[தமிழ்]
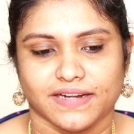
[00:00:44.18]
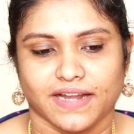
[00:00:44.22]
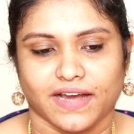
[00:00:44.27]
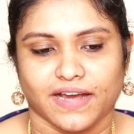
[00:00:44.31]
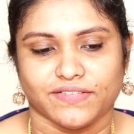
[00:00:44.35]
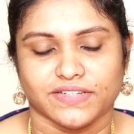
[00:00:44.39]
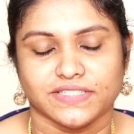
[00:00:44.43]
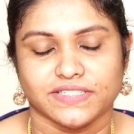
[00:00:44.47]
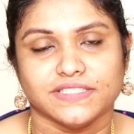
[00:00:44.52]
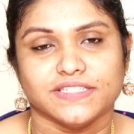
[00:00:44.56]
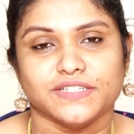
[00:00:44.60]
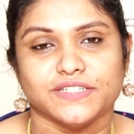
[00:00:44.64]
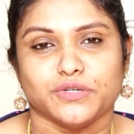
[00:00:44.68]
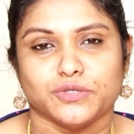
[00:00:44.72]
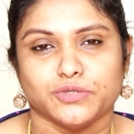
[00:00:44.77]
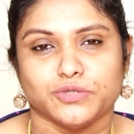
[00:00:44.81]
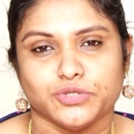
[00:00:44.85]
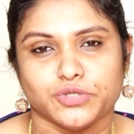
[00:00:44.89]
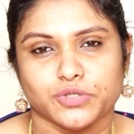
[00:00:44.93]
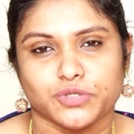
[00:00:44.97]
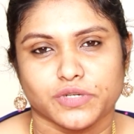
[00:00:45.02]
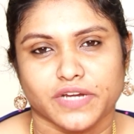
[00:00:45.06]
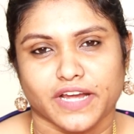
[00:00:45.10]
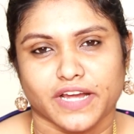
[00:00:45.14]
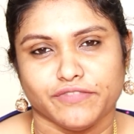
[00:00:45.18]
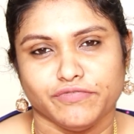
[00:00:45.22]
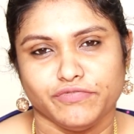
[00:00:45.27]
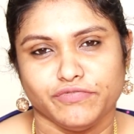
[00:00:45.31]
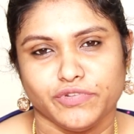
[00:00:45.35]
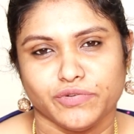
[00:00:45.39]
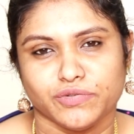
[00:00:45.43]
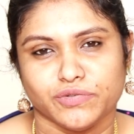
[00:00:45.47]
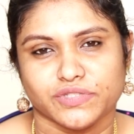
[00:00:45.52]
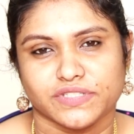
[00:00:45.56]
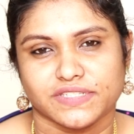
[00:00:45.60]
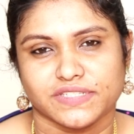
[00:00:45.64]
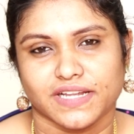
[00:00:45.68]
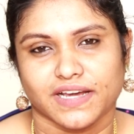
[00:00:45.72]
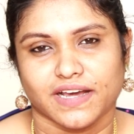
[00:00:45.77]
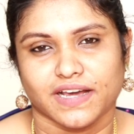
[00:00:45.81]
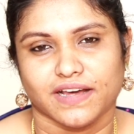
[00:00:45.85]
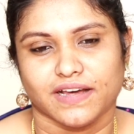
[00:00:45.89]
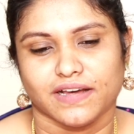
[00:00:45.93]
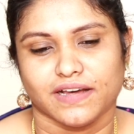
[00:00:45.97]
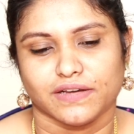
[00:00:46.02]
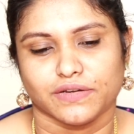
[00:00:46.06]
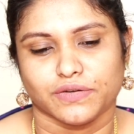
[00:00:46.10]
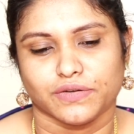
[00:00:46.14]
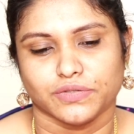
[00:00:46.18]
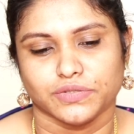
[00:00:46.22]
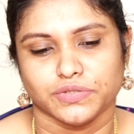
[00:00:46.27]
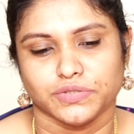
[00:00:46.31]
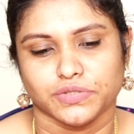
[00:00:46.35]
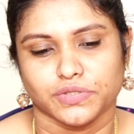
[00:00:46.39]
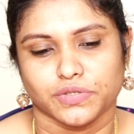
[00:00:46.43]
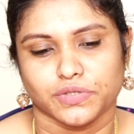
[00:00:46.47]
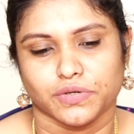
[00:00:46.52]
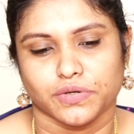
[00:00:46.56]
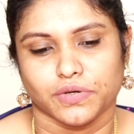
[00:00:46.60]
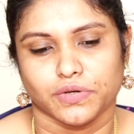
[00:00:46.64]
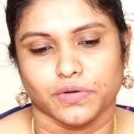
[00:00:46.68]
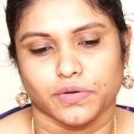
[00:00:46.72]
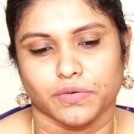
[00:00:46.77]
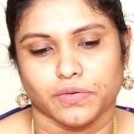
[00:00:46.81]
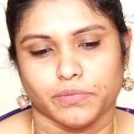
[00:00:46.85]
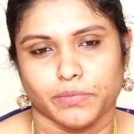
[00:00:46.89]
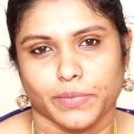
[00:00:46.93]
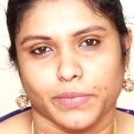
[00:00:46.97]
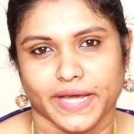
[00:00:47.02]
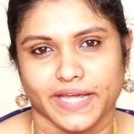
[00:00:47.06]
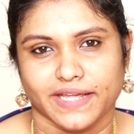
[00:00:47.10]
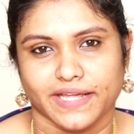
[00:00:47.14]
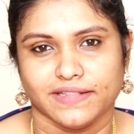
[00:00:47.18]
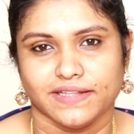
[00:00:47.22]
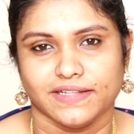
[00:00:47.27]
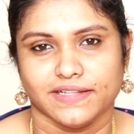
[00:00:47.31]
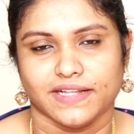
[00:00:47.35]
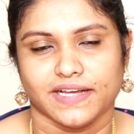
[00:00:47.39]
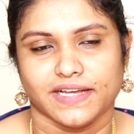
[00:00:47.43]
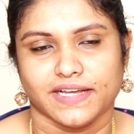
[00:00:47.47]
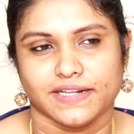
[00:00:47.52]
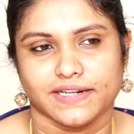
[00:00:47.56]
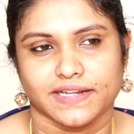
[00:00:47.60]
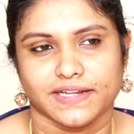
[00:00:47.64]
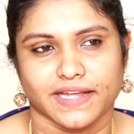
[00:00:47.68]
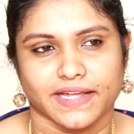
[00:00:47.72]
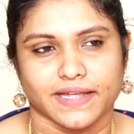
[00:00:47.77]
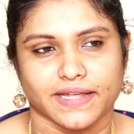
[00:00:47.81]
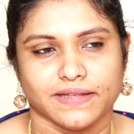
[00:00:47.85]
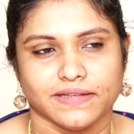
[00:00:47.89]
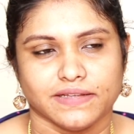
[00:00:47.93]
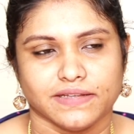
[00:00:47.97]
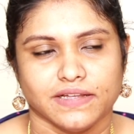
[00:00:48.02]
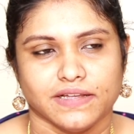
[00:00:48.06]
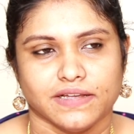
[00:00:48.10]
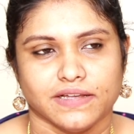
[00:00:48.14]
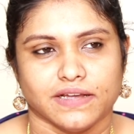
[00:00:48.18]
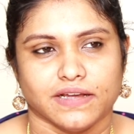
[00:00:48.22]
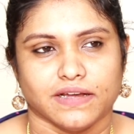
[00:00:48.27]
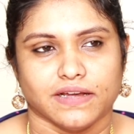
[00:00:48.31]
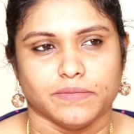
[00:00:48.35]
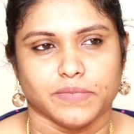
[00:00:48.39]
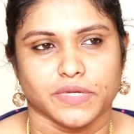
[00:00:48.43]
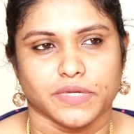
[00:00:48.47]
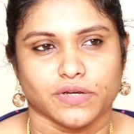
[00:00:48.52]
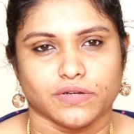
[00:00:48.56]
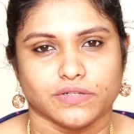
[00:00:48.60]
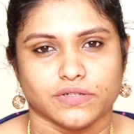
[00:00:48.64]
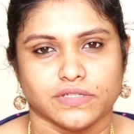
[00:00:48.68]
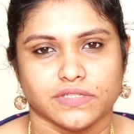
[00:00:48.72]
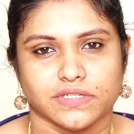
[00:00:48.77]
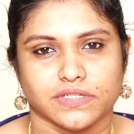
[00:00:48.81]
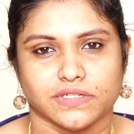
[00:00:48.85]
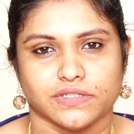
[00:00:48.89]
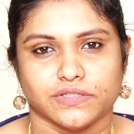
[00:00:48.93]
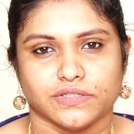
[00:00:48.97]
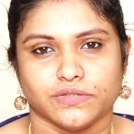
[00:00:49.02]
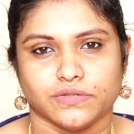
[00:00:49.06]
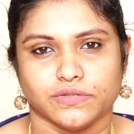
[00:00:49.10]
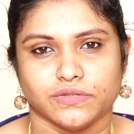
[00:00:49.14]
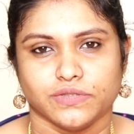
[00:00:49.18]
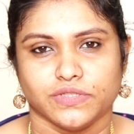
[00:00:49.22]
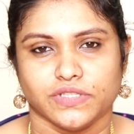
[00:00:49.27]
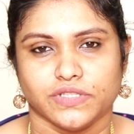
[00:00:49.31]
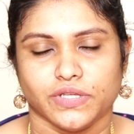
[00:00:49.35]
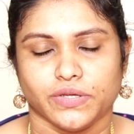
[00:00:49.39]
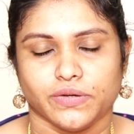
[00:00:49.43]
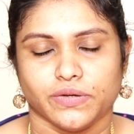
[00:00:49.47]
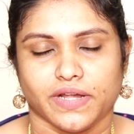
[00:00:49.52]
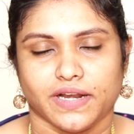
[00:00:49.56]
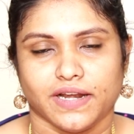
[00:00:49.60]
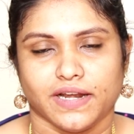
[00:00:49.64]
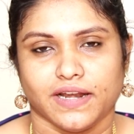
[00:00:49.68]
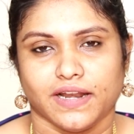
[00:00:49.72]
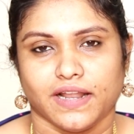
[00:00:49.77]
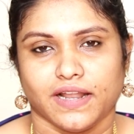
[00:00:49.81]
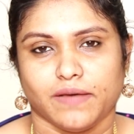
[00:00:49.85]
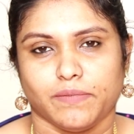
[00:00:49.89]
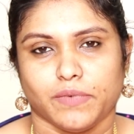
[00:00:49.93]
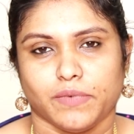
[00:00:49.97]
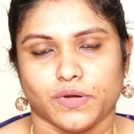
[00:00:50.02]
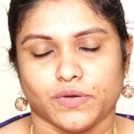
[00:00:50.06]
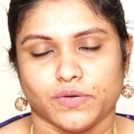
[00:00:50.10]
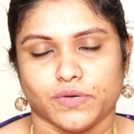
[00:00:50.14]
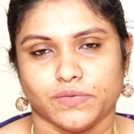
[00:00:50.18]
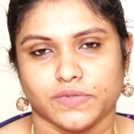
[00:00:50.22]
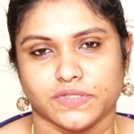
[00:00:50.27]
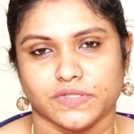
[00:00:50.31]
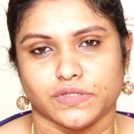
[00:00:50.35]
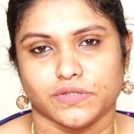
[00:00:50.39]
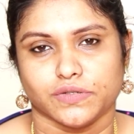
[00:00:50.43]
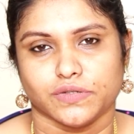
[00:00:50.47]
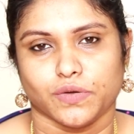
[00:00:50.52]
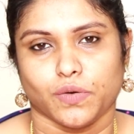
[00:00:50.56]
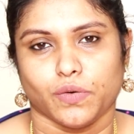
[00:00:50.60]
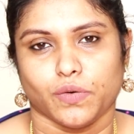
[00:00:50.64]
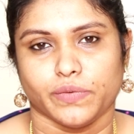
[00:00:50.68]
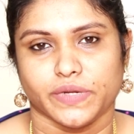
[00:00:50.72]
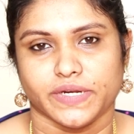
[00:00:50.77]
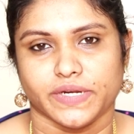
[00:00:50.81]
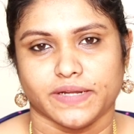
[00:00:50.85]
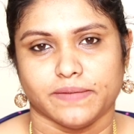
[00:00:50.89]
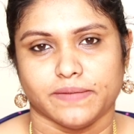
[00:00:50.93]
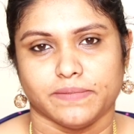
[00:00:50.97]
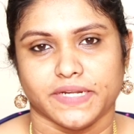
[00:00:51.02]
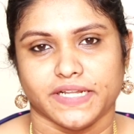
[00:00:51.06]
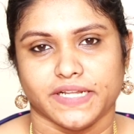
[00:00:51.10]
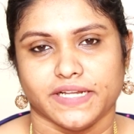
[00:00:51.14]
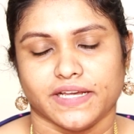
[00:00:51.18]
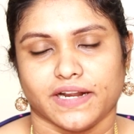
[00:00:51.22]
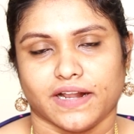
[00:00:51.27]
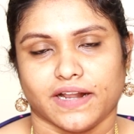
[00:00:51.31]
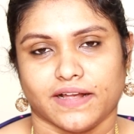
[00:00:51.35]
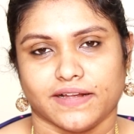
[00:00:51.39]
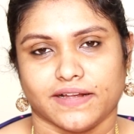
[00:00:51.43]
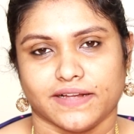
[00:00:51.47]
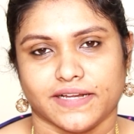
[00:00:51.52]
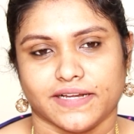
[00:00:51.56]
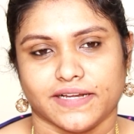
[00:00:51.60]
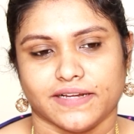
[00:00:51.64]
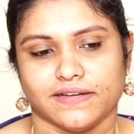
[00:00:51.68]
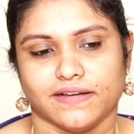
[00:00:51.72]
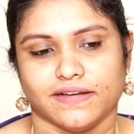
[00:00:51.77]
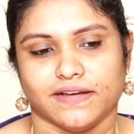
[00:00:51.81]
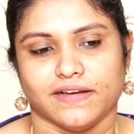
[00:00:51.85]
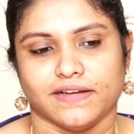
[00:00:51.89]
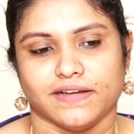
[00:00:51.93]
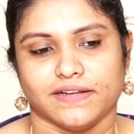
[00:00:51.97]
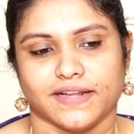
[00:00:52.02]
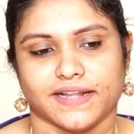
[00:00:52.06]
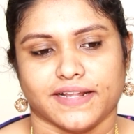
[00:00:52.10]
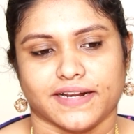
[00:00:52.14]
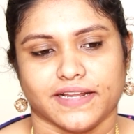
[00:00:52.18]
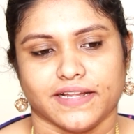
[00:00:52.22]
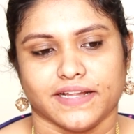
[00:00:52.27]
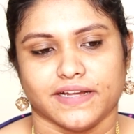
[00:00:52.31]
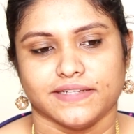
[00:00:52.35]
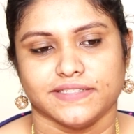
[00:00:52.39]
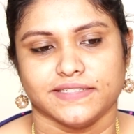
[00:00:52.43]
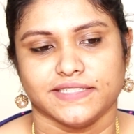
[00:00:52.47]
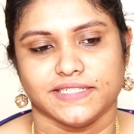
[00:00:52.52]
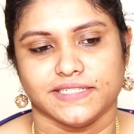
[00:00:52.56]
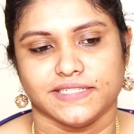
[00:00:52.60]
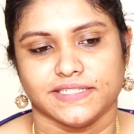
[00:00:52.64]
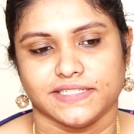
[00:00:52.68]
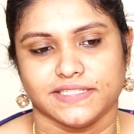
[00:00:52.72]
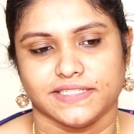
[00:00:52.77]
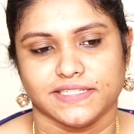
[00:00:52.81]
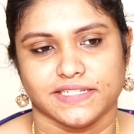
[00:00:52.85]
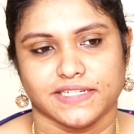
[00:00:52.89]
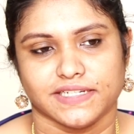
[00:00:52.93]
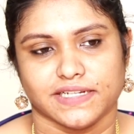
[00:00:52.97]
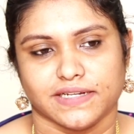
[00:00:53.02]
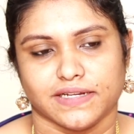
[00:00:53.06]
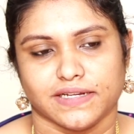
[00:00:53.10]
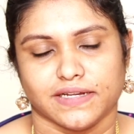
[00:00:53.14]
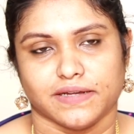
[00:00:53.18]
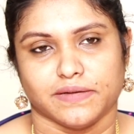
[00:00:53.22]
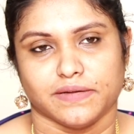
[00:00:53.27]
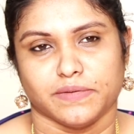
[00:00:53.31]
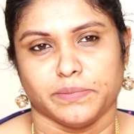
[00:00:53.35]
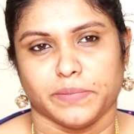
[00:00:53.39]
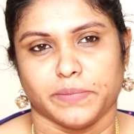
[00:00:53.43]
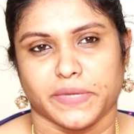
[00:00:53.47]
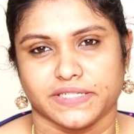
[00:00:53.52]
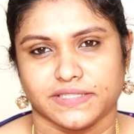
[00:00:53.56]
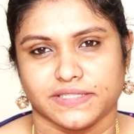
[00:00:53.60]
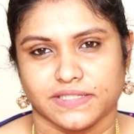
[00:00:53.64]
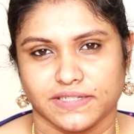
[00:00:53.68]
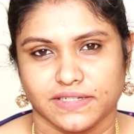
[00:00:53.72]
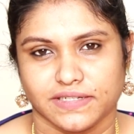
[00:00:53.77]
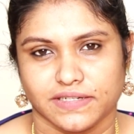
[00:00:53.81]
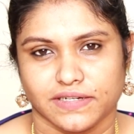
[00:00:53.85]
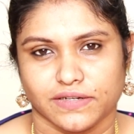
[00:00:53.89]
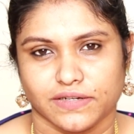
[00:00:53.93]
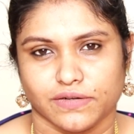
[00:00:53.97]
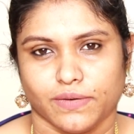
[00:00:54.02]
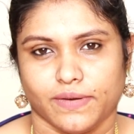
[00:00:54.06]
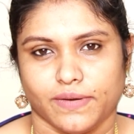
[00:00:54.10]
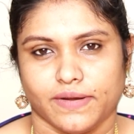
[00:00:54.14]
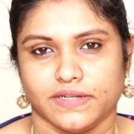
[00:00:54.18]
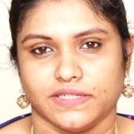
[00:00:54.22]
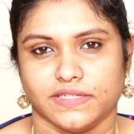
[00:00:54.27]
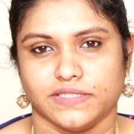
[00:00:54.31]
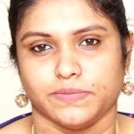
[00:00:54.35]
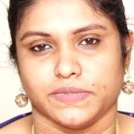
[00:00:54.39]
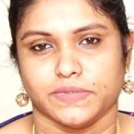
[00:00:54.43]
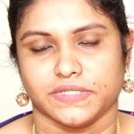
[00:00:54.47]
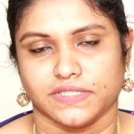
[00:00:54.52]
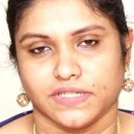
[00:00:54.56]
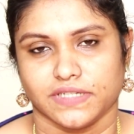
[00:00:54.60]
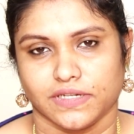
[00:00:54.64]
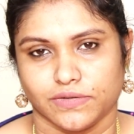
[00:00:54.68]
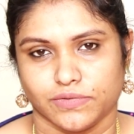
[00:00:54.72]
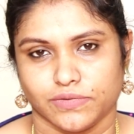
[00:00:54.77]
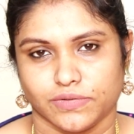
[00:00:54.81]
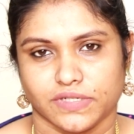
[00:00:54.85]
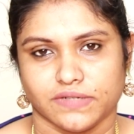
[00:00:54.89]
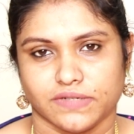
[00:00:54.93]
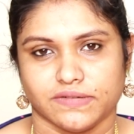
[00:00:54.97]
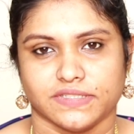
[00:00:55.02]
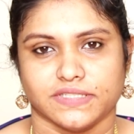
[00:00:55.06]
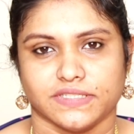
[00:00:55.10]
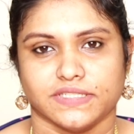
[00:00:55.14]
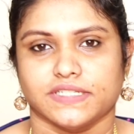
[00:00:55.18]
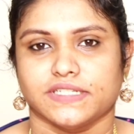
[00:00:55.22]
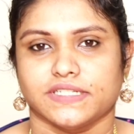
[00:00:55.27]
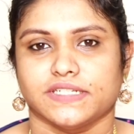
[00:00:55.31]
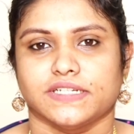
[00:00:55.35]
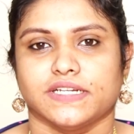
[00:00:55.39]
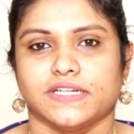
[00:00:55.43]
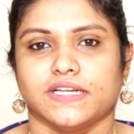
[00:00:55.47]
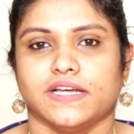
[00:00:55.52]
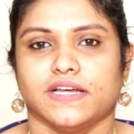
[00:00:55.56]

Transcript: நான் வந்து கொஞ்சம் கன்ஃபியூஸ்டாக கொஞ்சம் பயந்து தான் இருக்கேன் பிகாஸ் சுற்றி எல்லா பக்கமும் வந்து கோவிட் அப்படிங்கிறாங்க நிறையா சின்ன சின்ன பசங்க காலேஜ் பசங்க கூட வந்து